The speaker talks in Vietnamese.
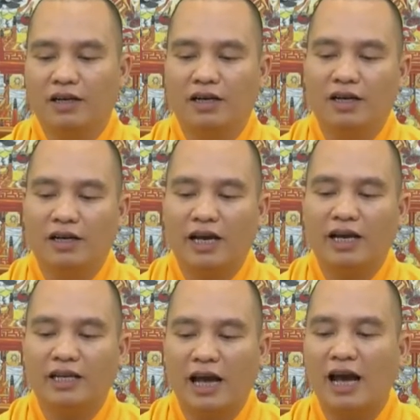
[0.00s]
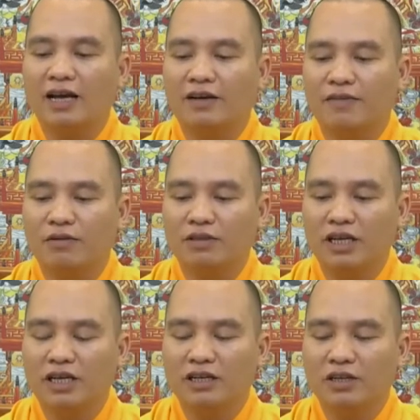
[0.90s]
à, nghe giảng phóng
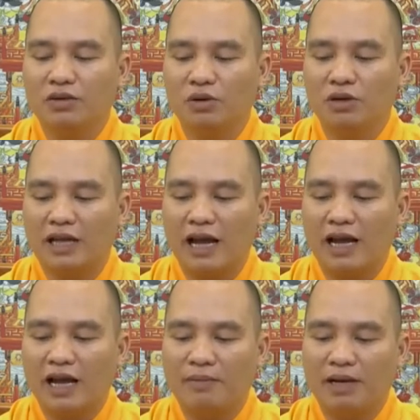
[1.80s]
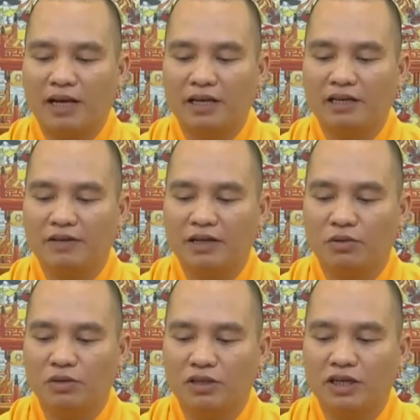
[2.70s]
sinh đi chùa tháng hai ba lần như vậy đã
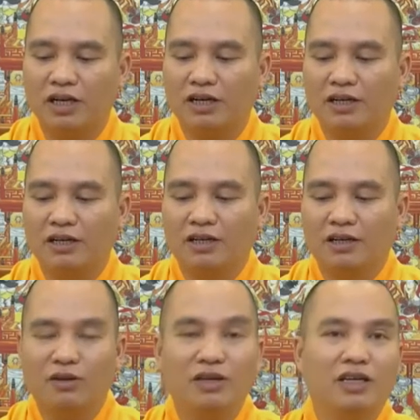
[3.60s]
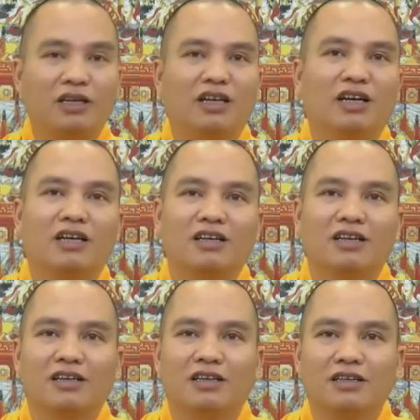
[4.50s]
đủ chưa tôi nghĩ
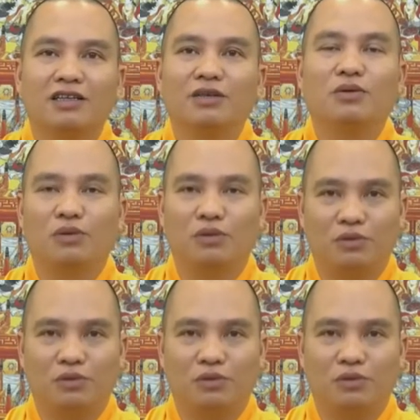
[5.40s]
rằng chưa đủ